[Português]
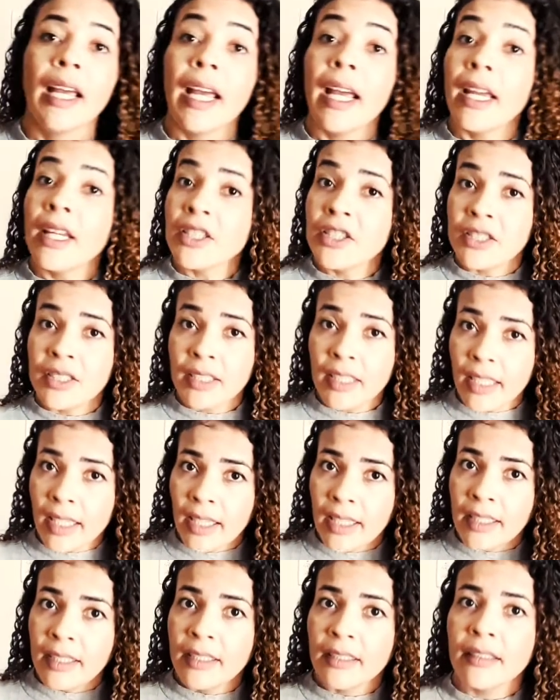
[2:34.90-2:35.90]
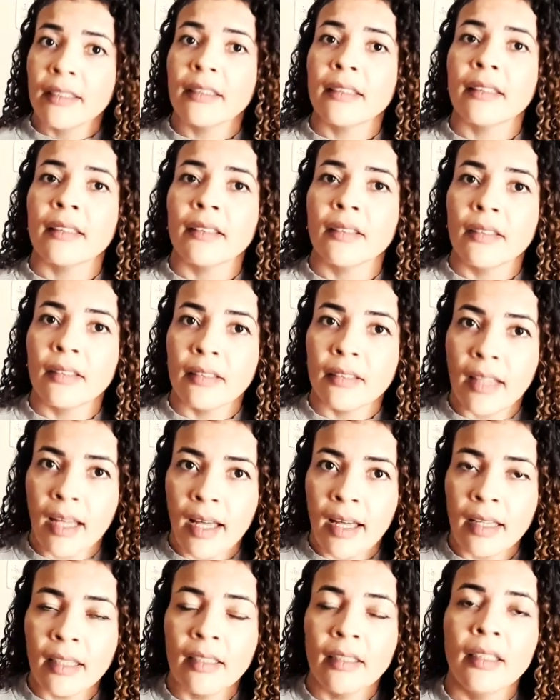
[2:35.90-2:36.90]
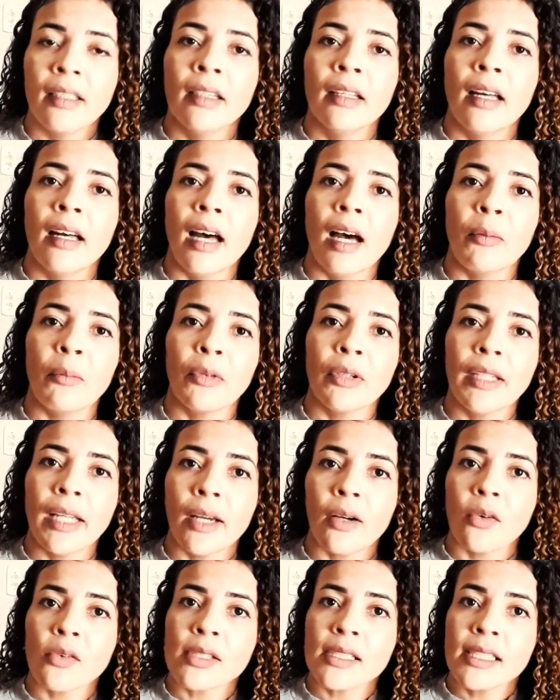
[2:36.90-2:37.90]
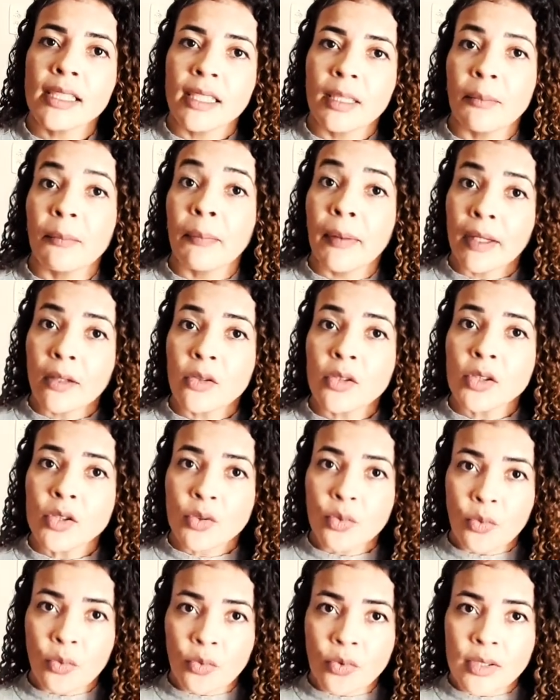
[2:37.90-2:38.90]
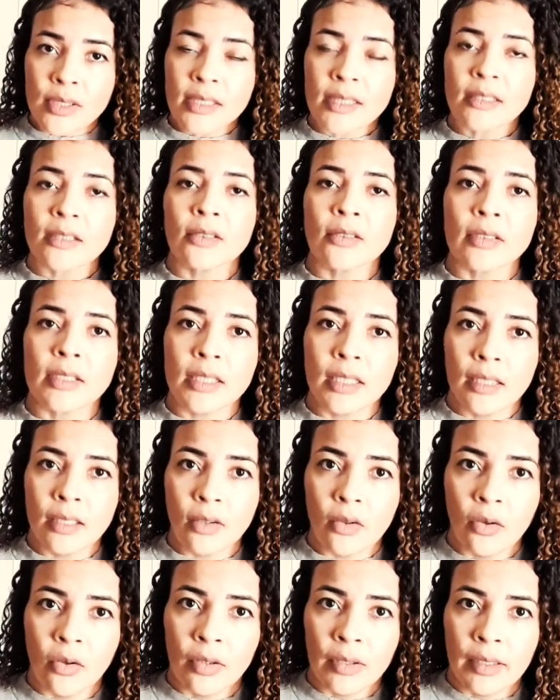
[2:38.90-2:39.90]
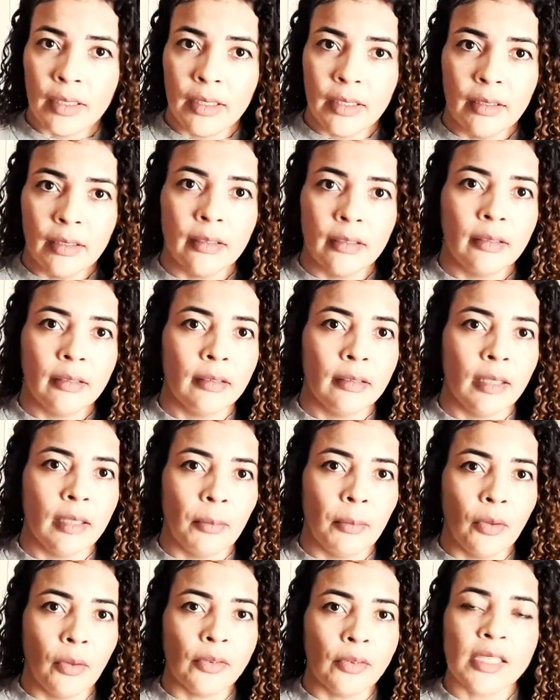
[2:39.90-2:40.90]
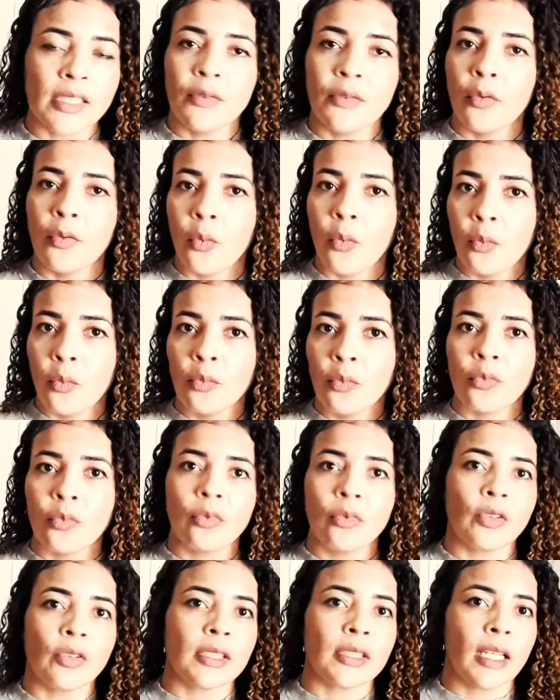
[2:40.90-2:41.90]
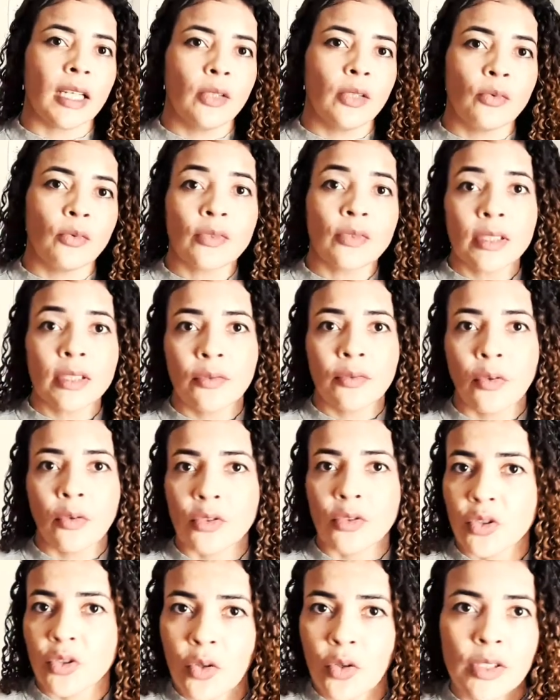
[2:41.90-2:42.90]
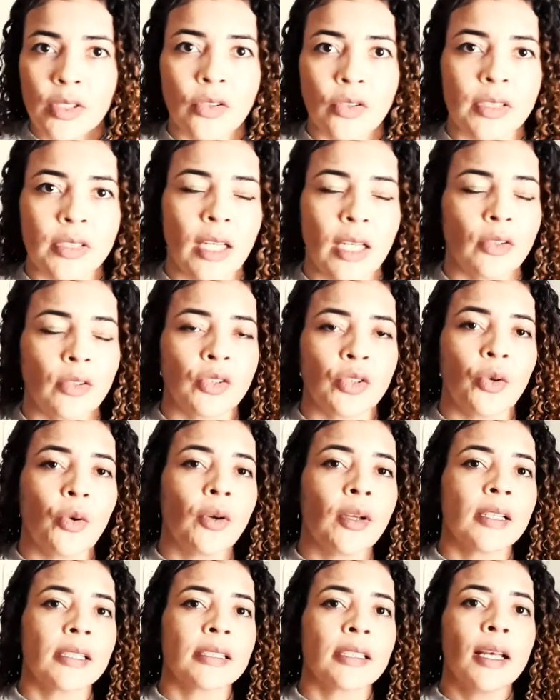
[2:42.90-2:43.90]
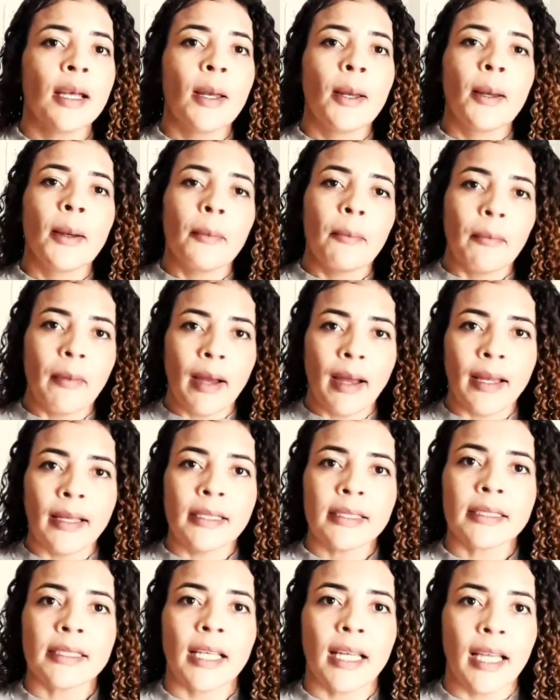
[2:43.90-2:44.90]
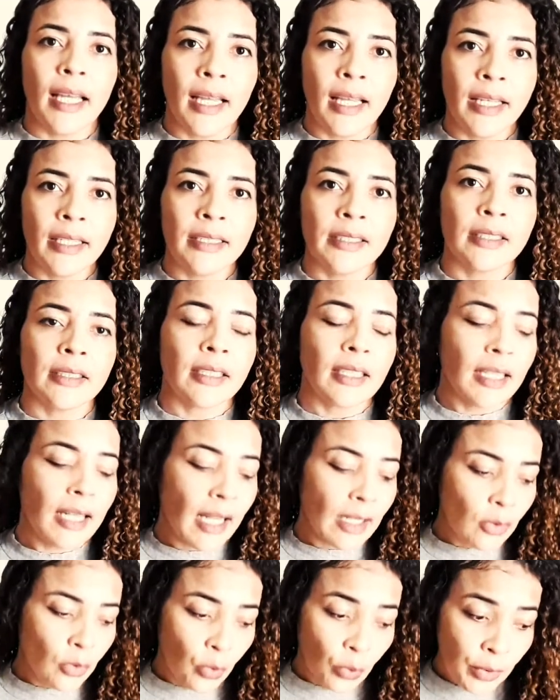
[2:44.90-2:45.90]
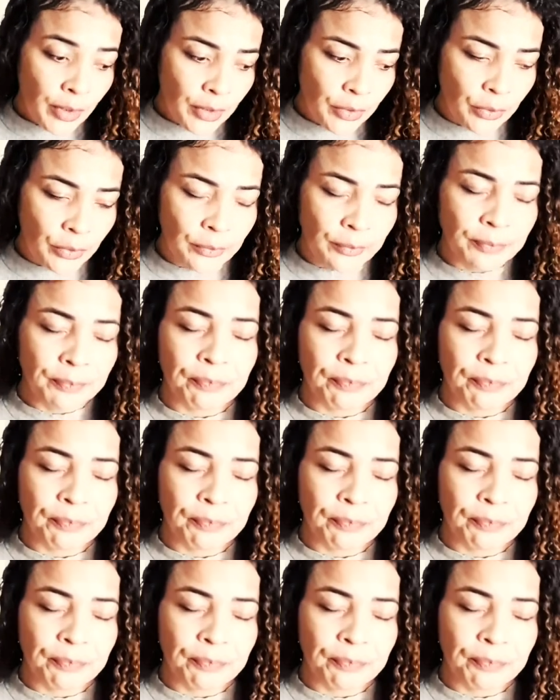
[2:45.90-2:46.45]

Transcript: É de lei, tá? A mulher conseguir pelo SUS o silicone, tá bom? Se for um, consegue um, se for dois, consegue os dois, mas é gratuito.